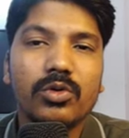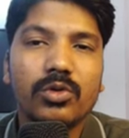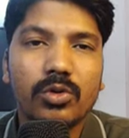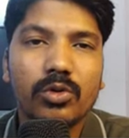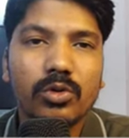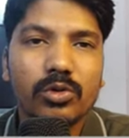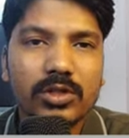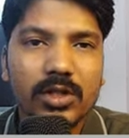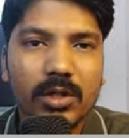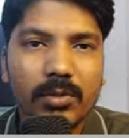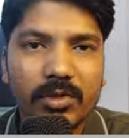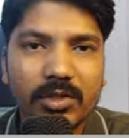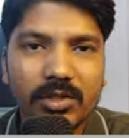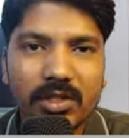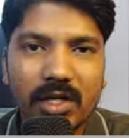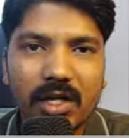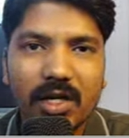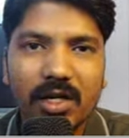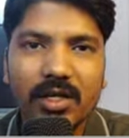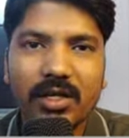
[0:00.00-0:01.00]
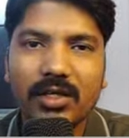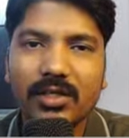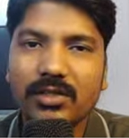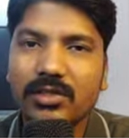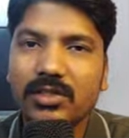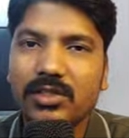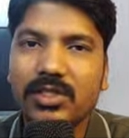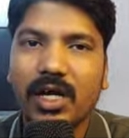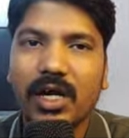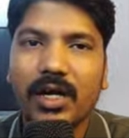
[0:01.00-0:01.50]
को समझना है
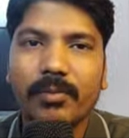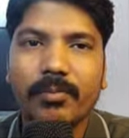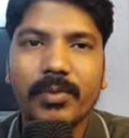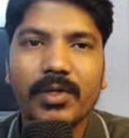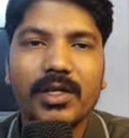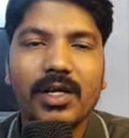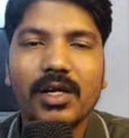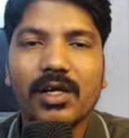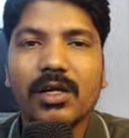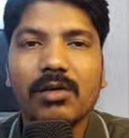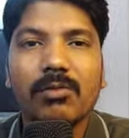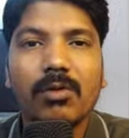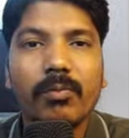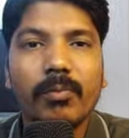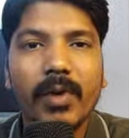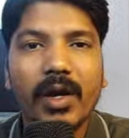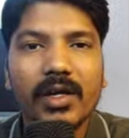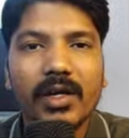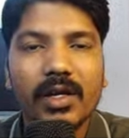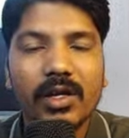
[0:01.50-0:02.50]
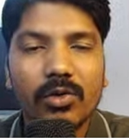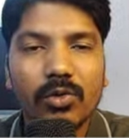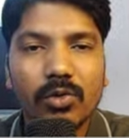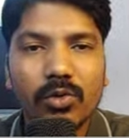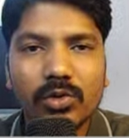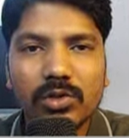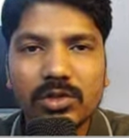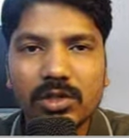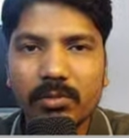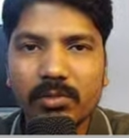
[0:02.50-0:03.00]
चार्ट पे जाके वो पैटर्नों
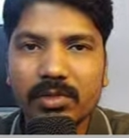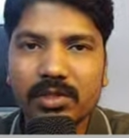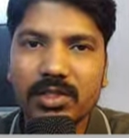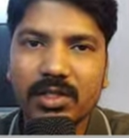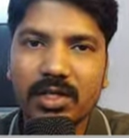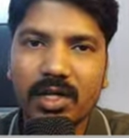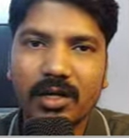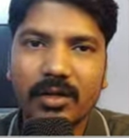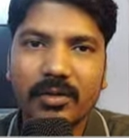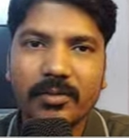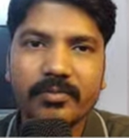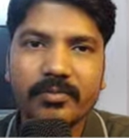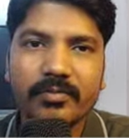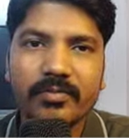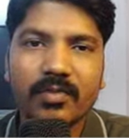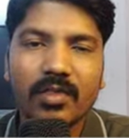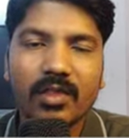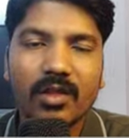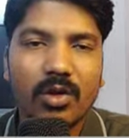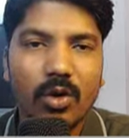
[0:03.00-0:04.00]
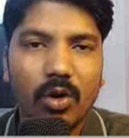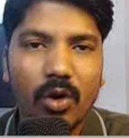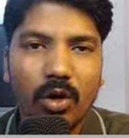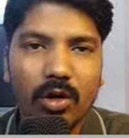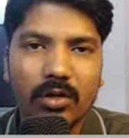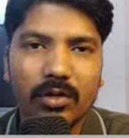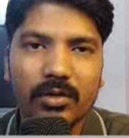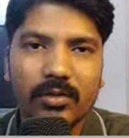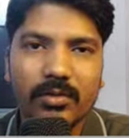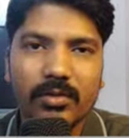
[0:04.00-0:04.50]
को समझना है
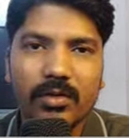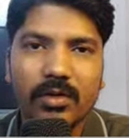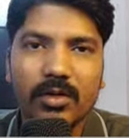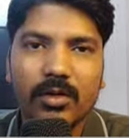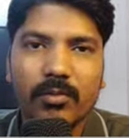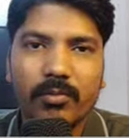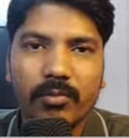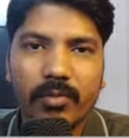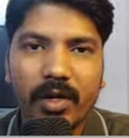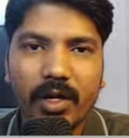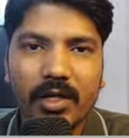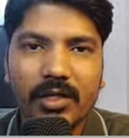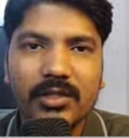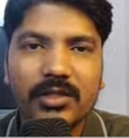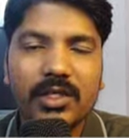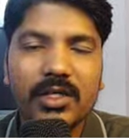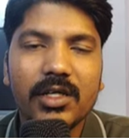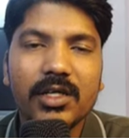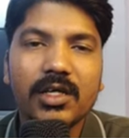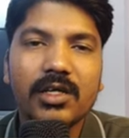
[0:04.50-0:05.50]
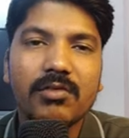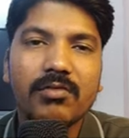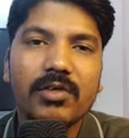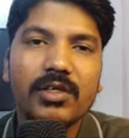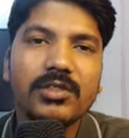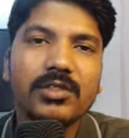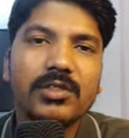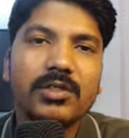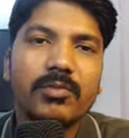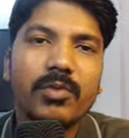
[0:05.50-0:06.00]
और मैं ये
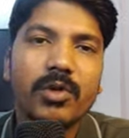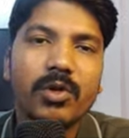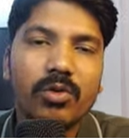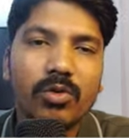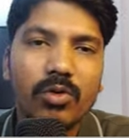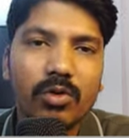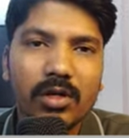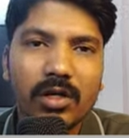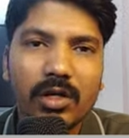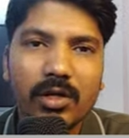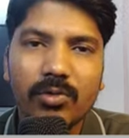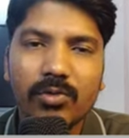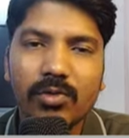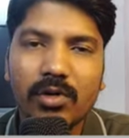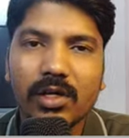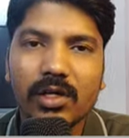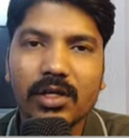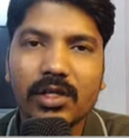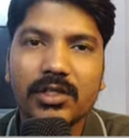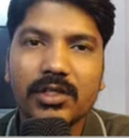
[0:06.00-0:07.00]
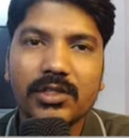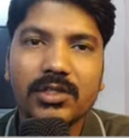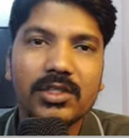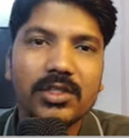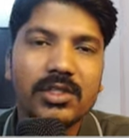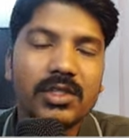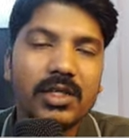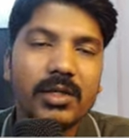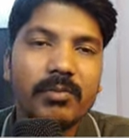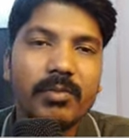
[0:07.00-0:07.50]
रिक्वेस्ट बिल्कुल करूँगा कि
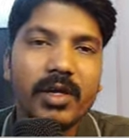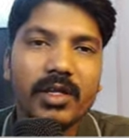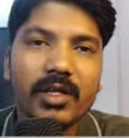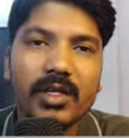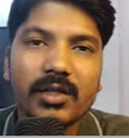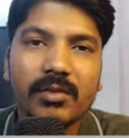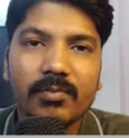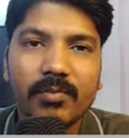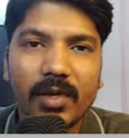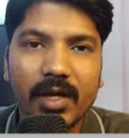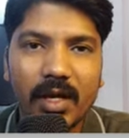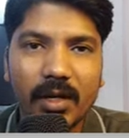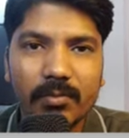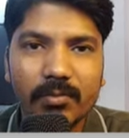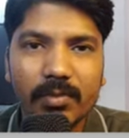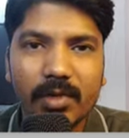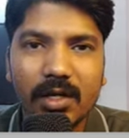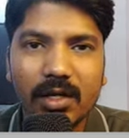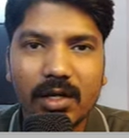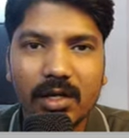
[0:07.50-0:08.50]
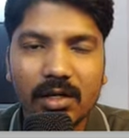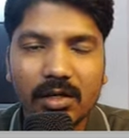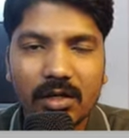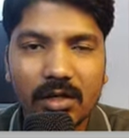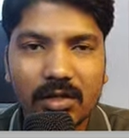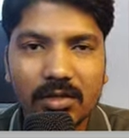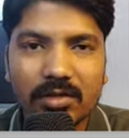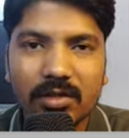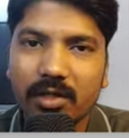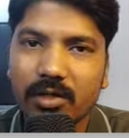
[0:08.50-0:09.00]
जितनी मेहनत मैं आपके लिए
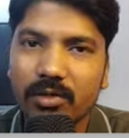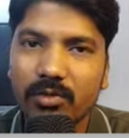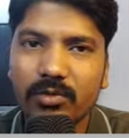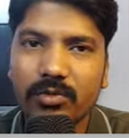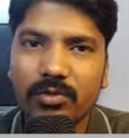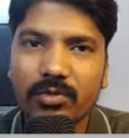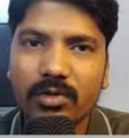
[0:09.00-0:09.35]
करता हूँ